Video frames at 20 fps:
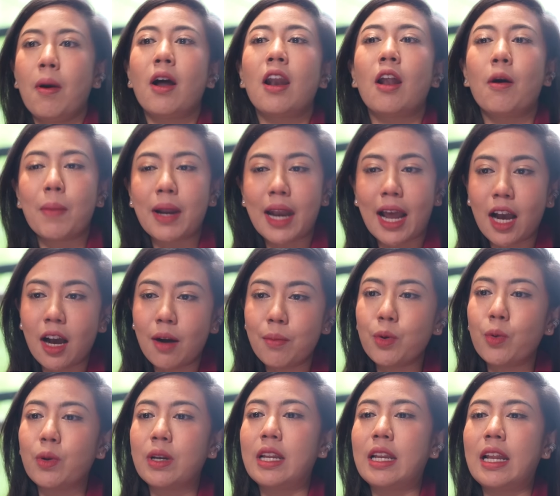พอเรามานั่ง
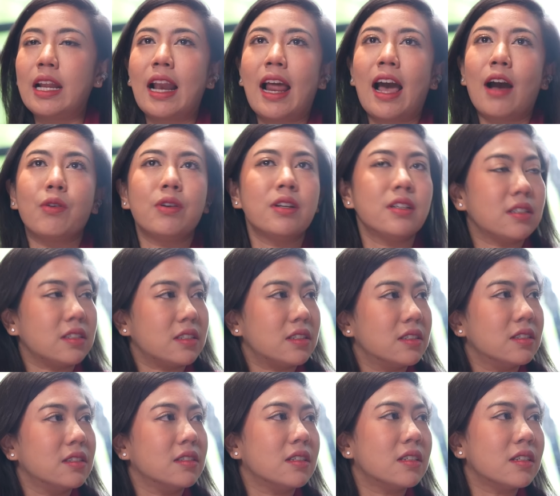คำนวณดีๆแล้วหนึ่ง
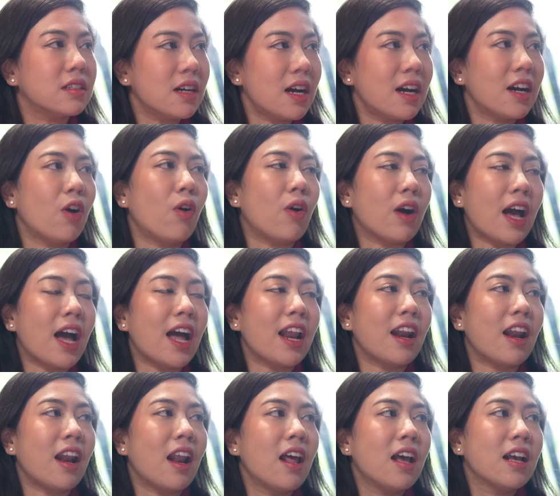คือเรื่องของการ
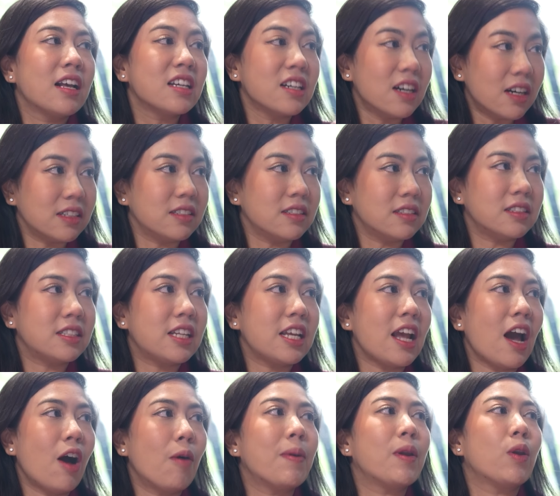เงิน
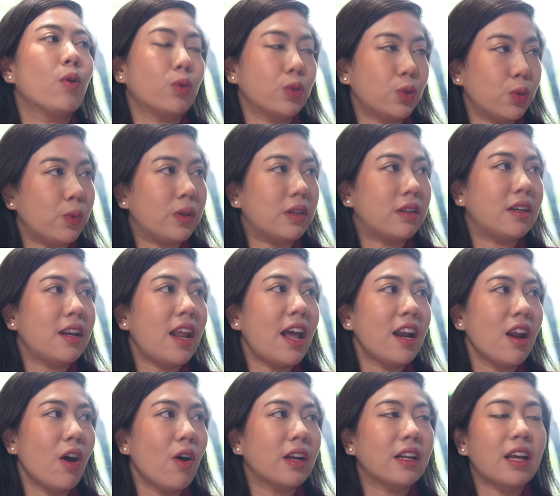ที่เอาไปลงทุนแน่
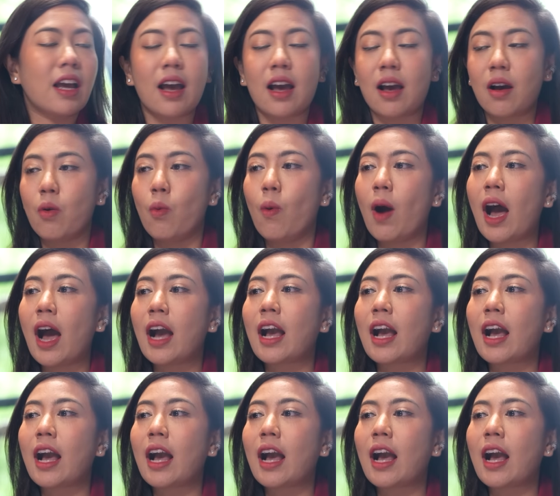นอนค่ะว่า